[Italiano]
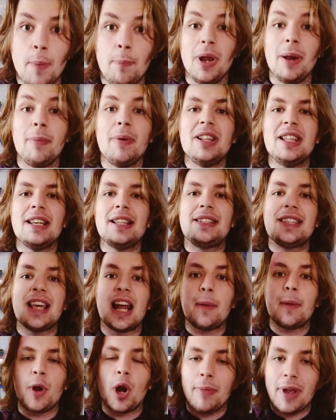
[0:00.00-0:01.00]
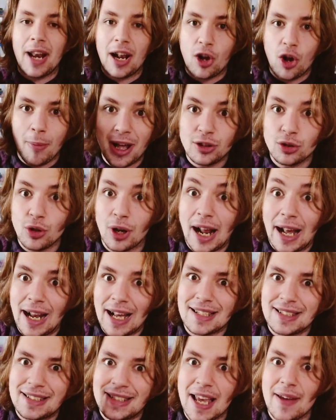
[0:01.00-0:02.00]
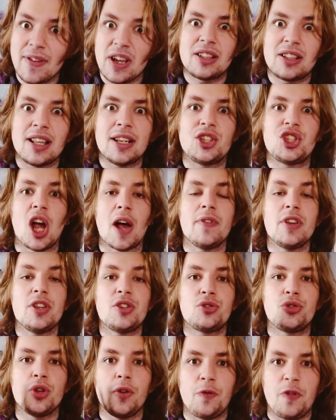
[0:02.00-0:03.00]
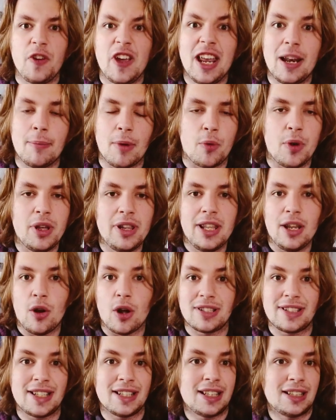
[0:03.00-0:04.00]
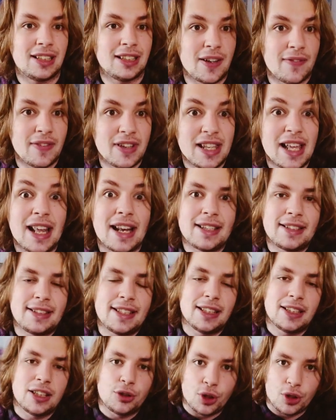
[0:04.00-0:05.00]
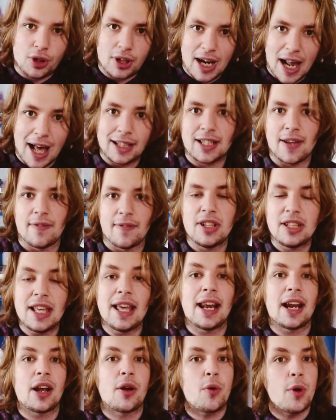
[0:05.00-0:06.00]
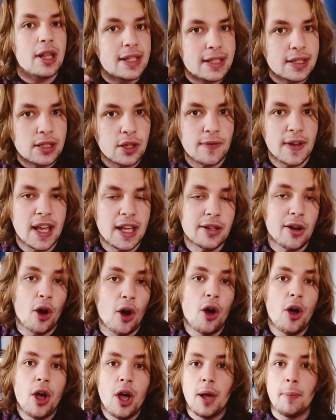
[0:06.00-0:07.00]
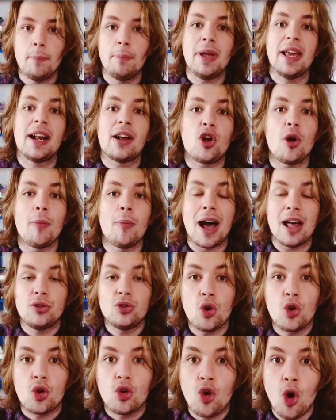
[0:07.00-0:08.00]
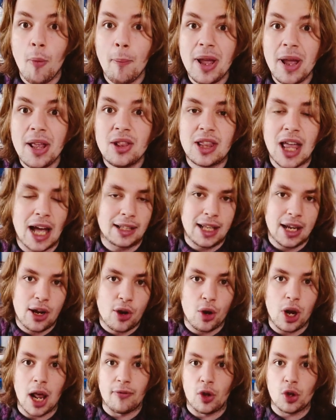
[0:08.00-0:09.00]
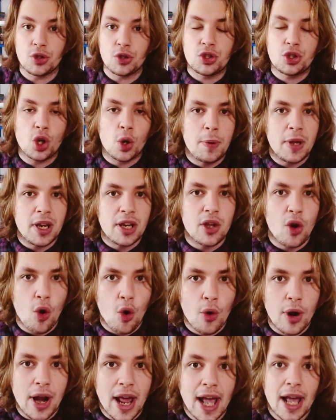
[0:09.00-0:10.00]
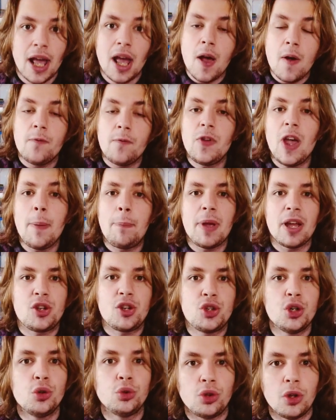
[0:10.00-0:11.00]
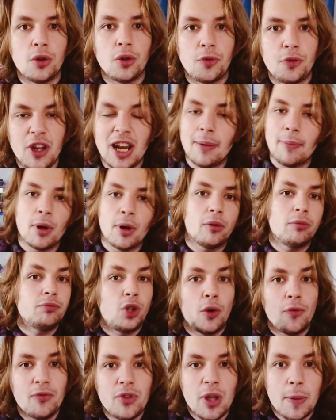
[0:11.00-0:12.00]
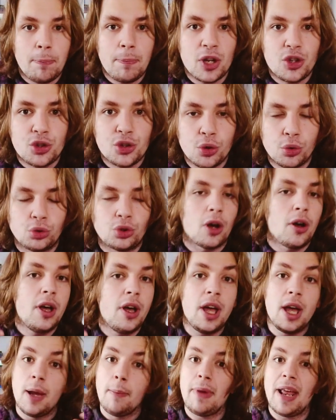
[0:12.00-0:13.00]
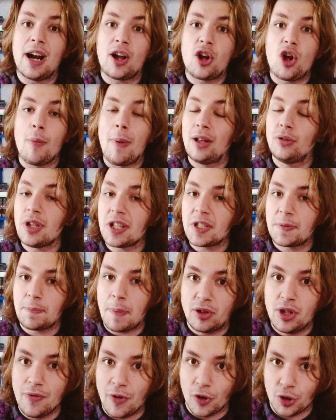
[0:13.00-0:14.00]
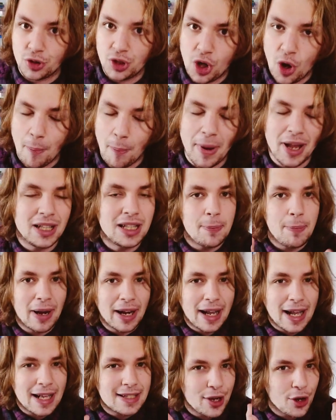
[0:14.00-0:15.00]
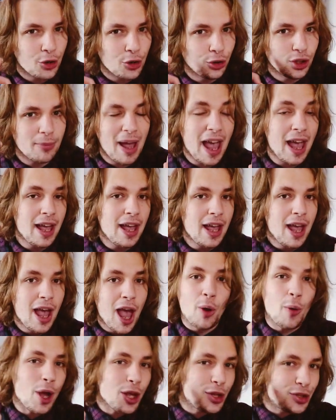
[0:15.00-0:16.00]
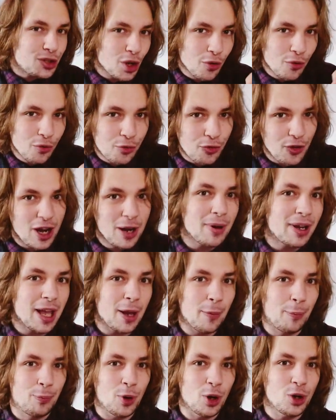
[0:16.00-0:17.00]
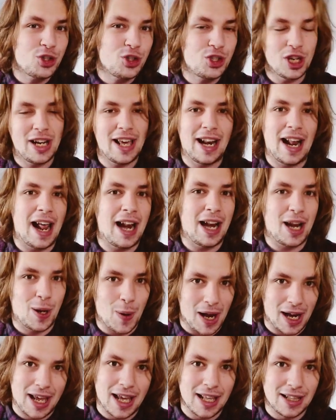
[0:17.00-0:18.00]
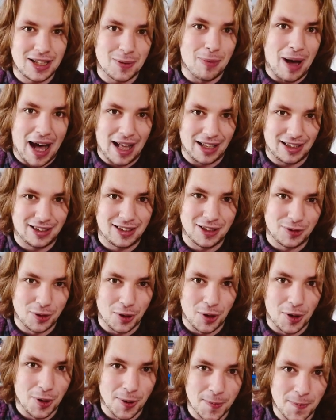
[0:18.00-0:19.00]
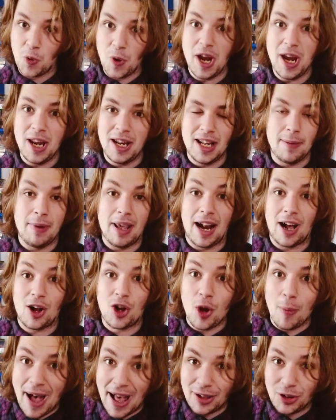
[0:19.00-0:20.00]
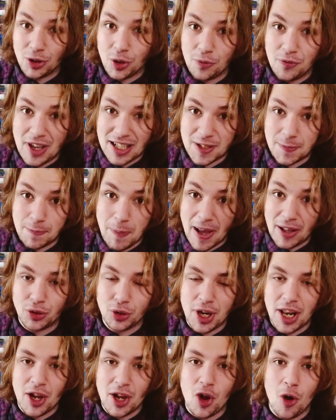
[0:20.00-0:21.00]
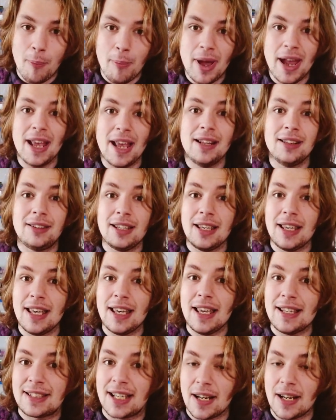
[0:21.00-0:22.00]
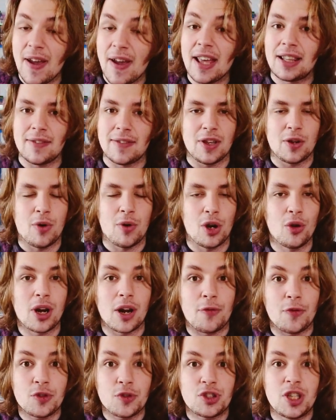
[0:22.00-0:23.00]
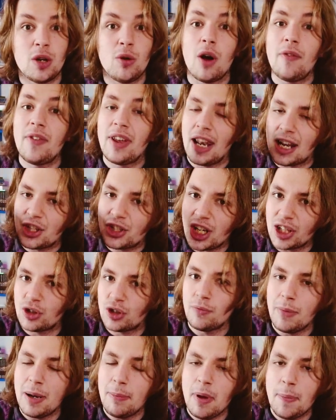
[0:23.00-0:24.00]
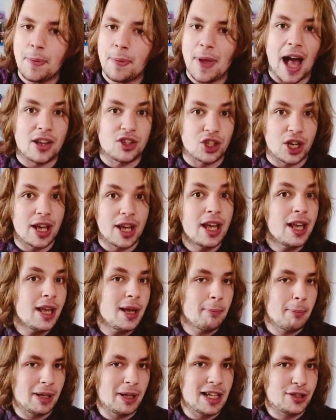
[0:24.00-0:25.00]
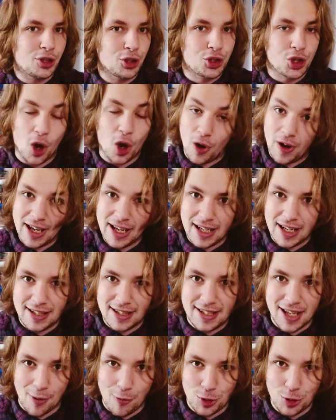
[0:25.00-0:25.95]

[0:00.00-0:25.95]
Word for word: Prima di iniziare però mi raccomando raga se avete già visto il film, quindi lo siete andati a vedere e siete tornati a vedere questo video, mi raccomando commentate con la vostra opinione. Vi è piaciuto il film? Non vi è piaciuto? Mi raccomando aspetto i vostri commenti perché secondo me questo è un film che può generare qualche dibattito. Quindi mi raccomando vi aspetto nei commenti, iscrivetevi iscrivetevi qualora foste nuovi e lasciate un bel mi piace. Ma detto ciò, iniziamo